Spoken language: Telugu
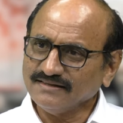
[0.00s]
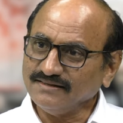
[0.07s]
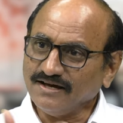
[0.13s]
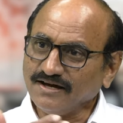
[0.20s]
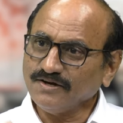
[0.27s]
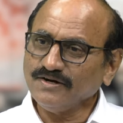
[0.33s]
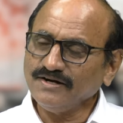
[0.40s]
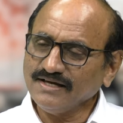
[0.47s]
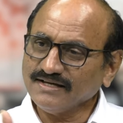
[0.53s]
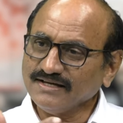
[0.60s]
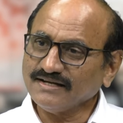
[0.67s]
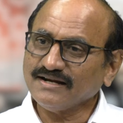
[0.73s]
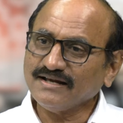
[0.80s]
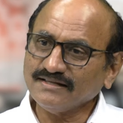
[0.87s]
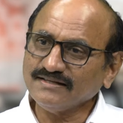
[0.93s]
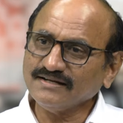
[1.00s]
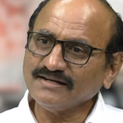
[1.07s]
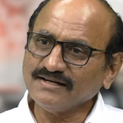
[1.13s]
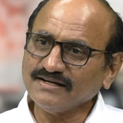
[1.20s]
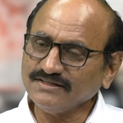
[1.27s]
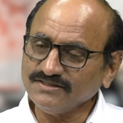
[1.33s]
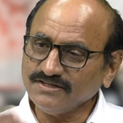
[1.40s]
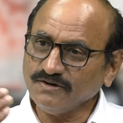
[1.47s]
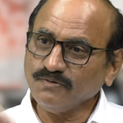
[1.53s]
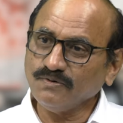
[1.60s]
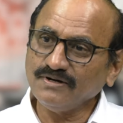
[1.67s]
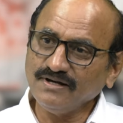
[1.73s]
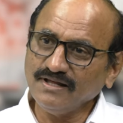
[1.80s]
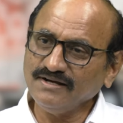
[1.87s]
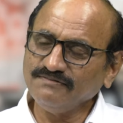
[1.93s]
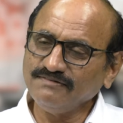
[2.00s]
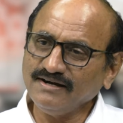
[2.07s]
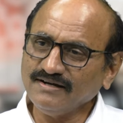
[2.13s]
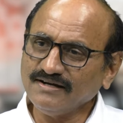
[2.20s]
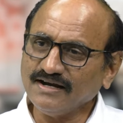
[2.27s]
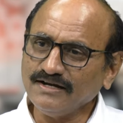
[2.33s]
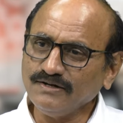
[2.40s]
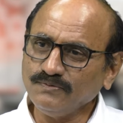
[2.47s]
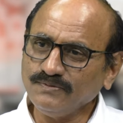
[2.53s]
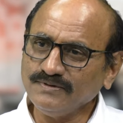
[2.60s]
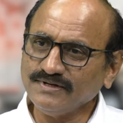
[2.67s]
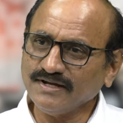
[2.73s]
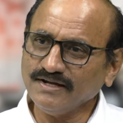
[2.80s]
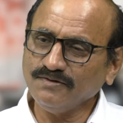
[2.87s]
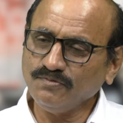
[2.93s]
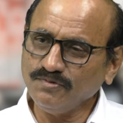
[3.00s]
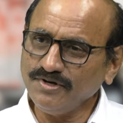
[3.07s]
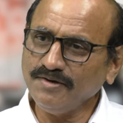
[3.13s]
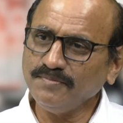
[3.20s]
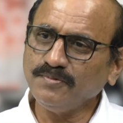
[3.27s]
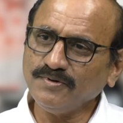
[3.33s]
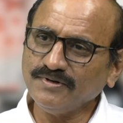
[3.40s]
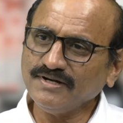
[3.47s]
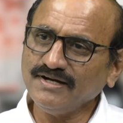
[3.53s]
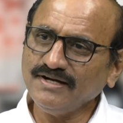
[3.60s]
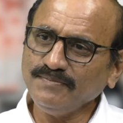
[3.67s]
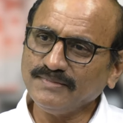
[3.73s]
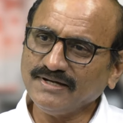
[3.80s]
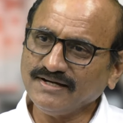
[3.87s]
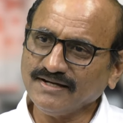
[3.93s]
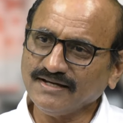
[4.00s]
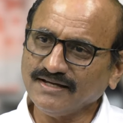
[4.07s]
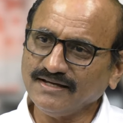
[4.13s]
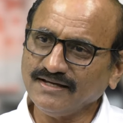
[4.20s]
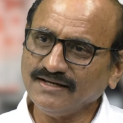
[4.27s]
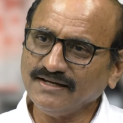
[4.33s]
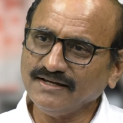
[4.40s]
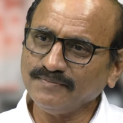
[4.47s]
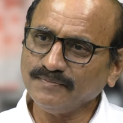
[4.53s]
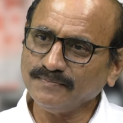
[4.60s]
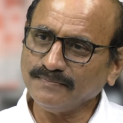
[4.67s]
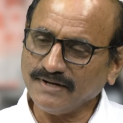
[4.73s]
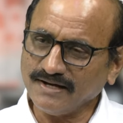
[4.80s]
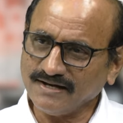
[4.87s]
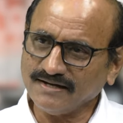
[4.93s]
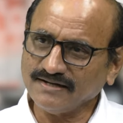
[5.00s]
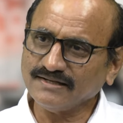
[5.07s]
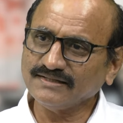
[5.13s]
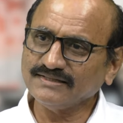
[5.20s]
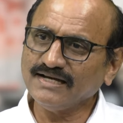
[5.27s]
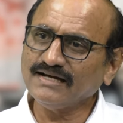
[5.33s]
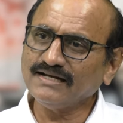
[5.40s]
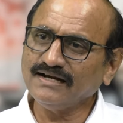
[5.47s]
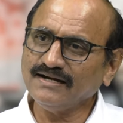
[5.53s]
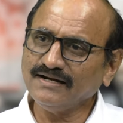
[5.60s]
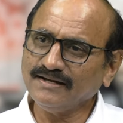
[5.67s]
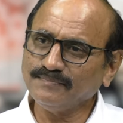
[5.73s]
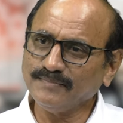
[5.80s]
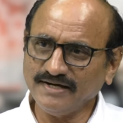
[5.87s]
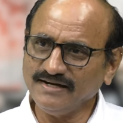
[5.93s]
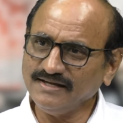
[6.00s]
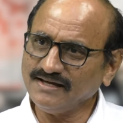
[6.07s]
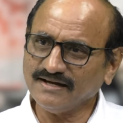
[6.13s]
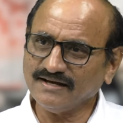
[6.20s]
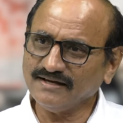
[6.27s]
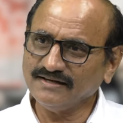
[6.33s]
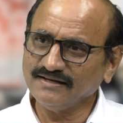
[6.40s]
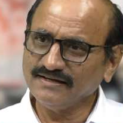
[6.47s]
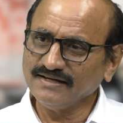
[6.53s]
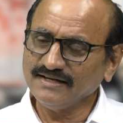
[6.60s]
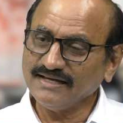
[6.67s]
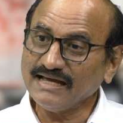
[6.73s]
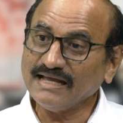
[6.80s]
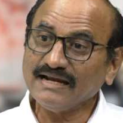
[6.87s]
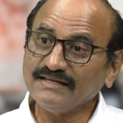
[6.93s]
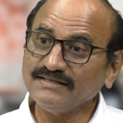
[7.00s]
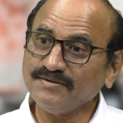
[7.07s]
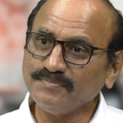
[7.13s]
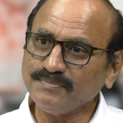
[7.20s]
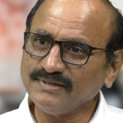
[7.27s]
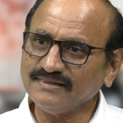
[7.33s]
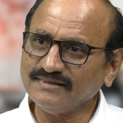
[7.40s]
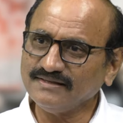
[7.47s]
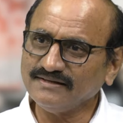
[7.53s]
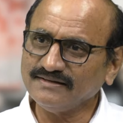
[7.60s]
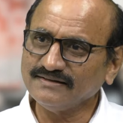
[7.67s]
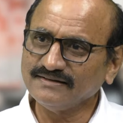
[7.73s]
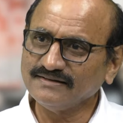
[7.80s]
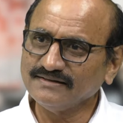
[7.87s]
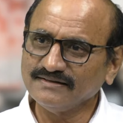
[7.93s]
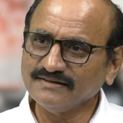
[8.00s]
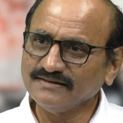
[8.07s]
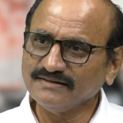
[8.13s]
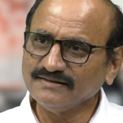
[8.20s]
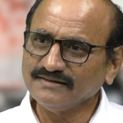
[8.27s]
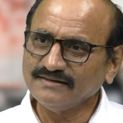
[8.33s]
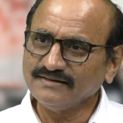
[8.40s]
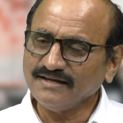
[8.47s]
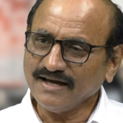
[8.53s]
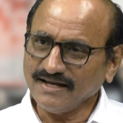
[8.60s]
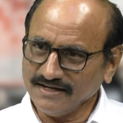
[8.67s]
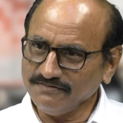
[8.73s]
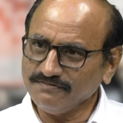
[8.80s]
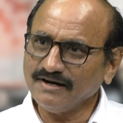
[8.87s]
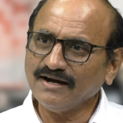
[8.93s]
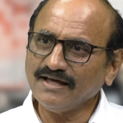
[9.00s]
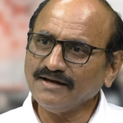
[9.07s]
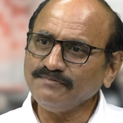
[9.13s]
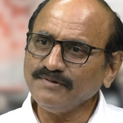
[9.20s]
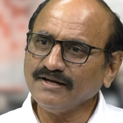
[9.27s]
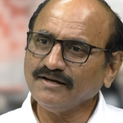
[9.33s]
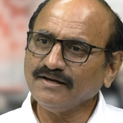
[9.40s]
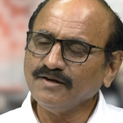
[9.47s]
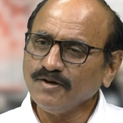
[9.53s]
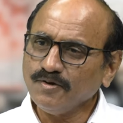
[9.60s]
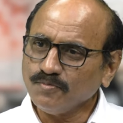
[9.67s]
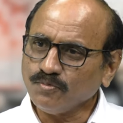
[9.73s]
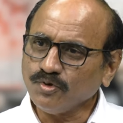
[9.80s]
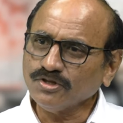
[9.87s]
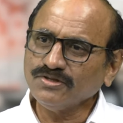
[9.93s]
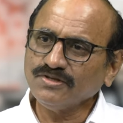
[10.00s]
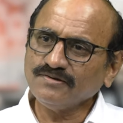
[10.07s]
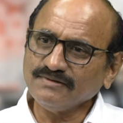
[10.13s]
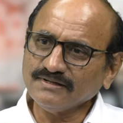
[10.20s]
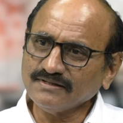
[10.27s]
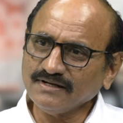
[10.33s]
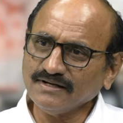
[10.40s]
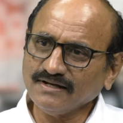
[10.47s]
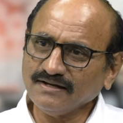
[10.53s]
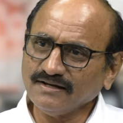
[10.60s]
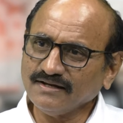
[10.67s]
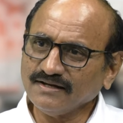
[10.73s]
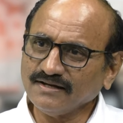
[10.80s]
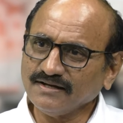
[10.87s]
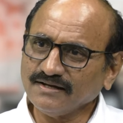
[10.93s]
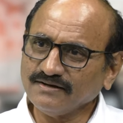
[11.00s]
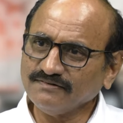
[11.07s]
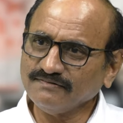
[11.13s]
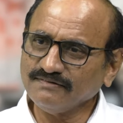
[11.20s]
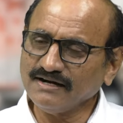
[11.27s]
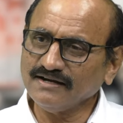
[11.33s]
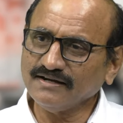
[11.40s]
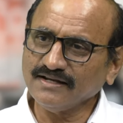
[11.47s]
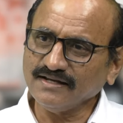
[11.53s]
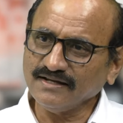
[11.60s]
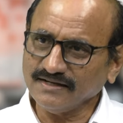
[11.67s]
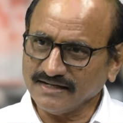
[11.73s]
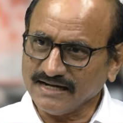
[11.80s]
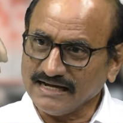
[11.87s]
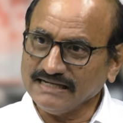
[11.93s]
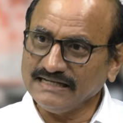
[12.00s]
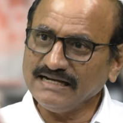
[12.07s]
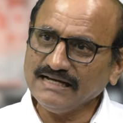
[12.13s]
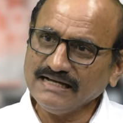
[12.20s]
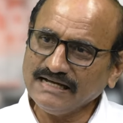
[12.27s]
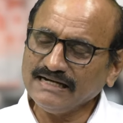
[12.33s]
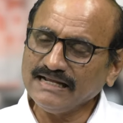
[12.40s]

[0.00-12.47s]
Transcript: దారుణ కిరాతక హత్య గొడ్డలి వేట్లన్నీ ఉంటే గుండెపోటని మరి మా జగనన్న మీడియా ఎలా చెప్పింది అని ఇవాళ ఆమె మొత్తం అసలు వీళ్ళని నగ్నంగా